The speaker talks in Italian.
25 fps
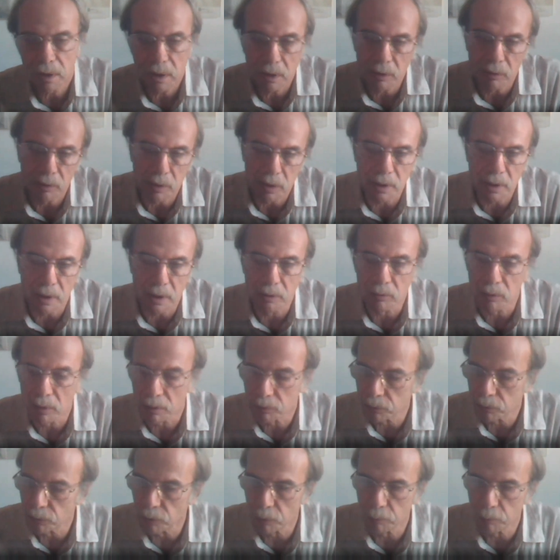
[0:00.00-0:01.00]
E questa è
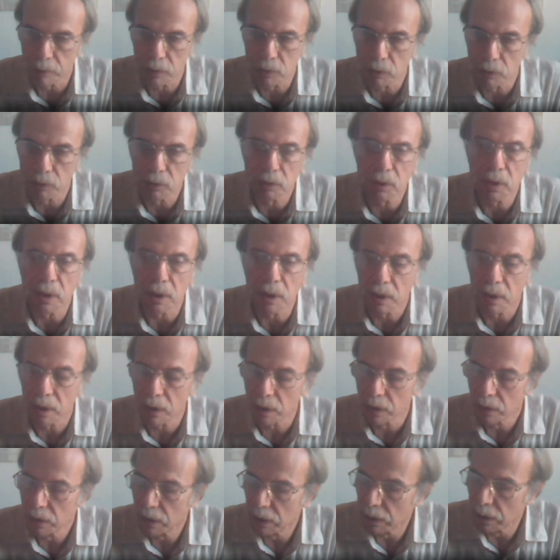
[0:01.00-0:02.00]
una forma
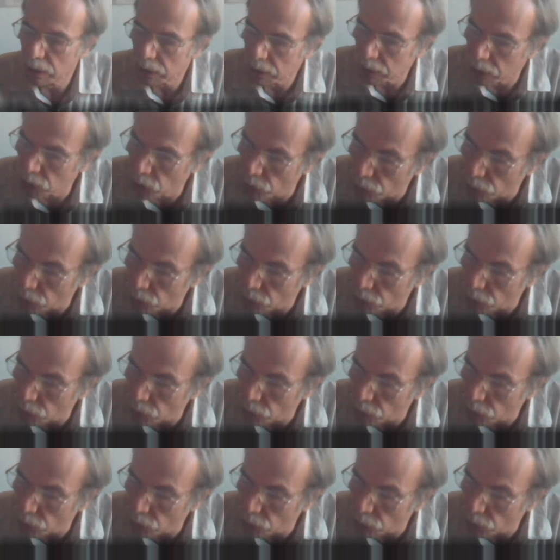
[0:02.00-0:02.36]
sottile di